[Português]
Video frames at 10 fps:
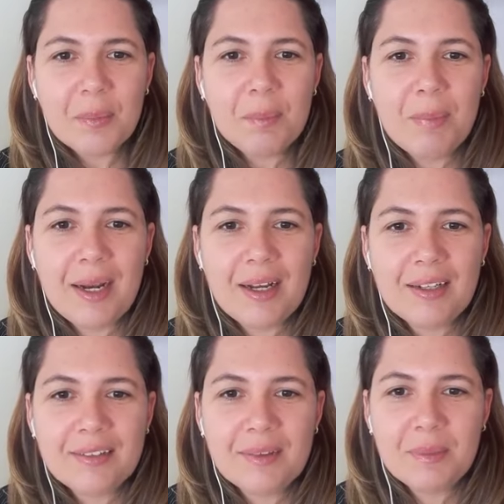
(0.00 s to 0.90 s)
opa,
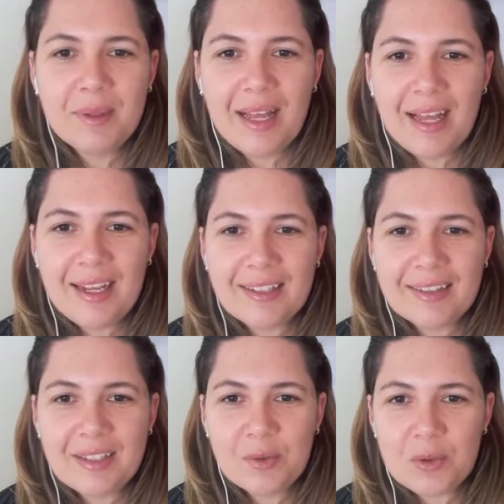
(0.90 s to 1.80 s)
vamos lá.
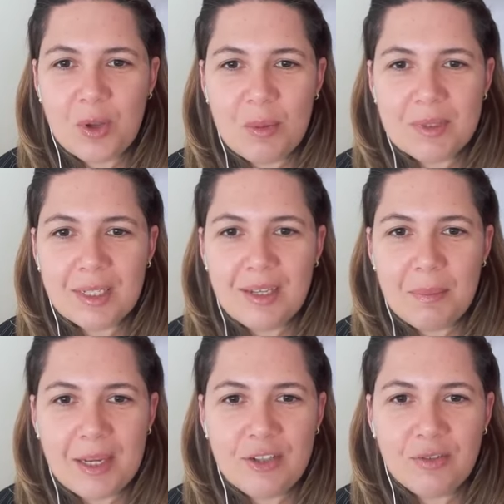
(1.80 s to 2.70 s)
Tem uns nomes aqui
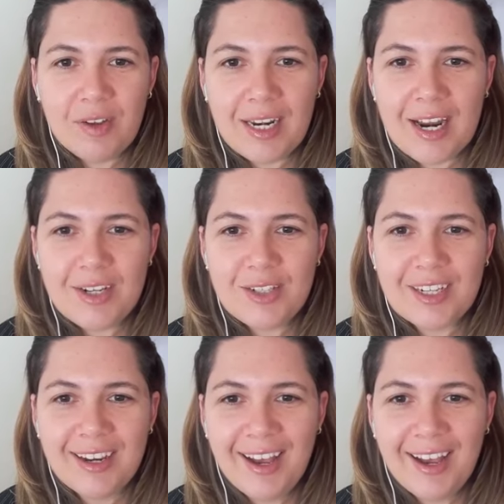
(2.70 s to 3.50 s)
meio diferentes.